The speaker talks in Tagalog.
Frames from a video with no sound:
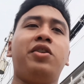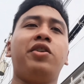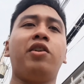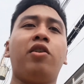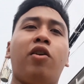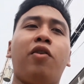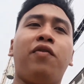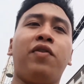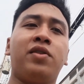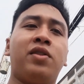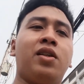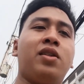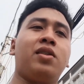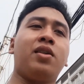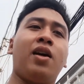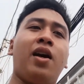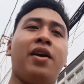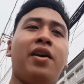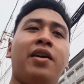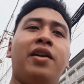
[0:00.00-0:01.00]
regional offices
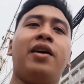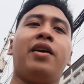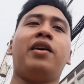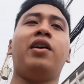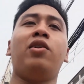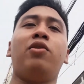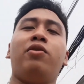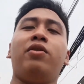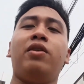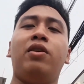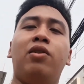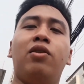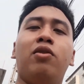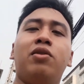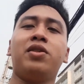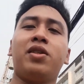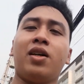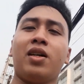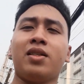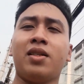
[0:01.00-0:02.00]
gaya ng Iloilo
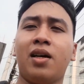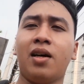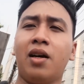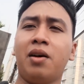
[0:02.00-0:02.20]
at saka sa